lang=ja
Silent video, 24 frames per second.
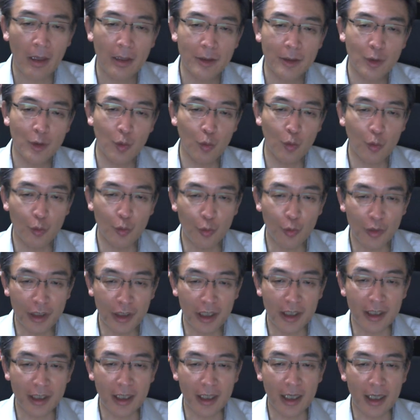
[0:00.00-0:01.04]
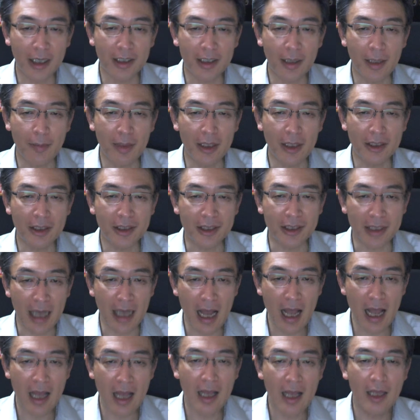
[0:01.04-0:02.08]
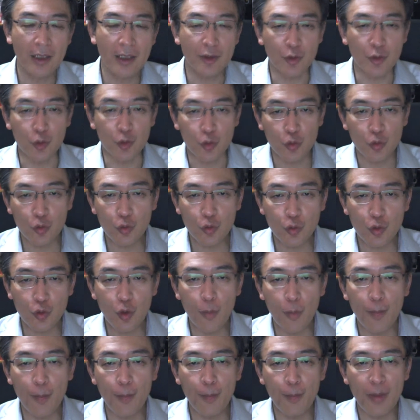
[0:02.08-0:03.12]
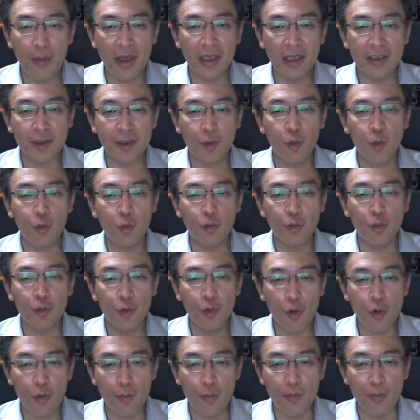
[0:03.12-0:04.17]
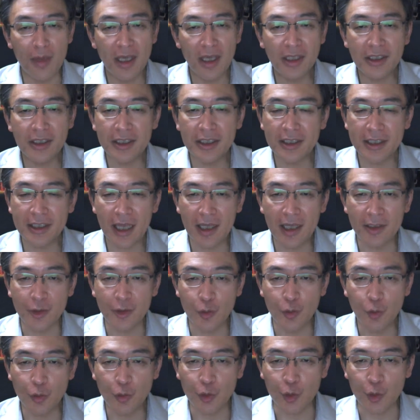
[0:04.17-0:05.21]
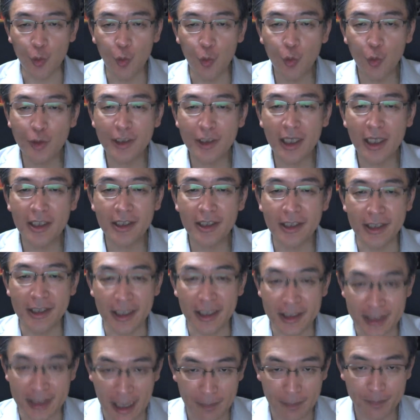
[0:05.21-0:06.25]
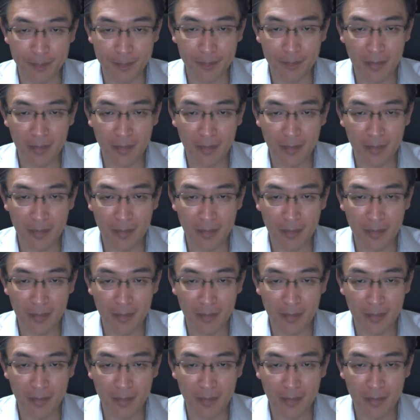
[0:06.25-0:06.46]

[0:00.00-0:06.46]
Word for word: その時いただいた名刺が16ページほどの名刺サイズの小冊子でした。